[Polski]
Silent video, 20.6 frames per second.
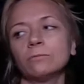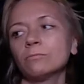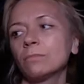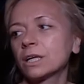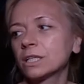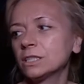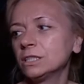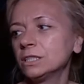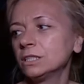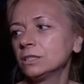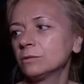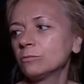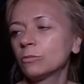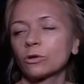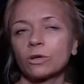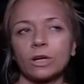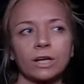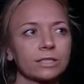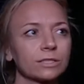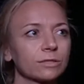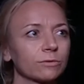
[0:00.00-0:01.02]
i Marcin
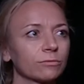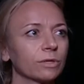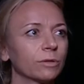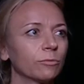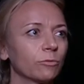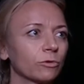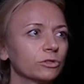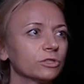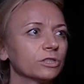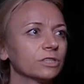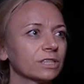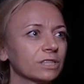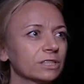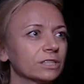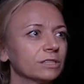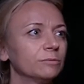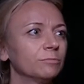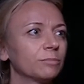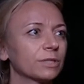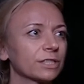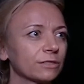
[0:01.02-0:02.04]
Borchardt są najmłodsi
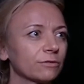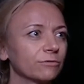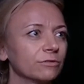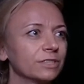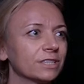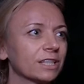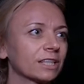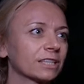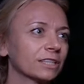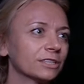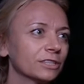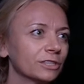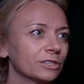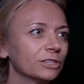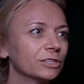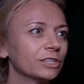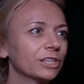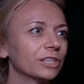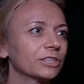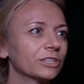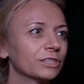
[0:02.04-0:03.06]
nasi pracownicy jak na dzień
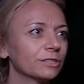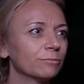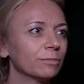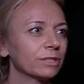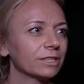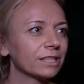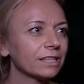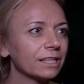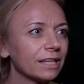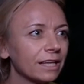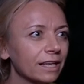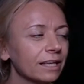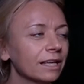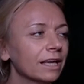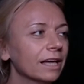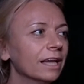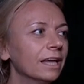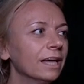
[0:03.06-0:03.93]
dzisiejszy BTD.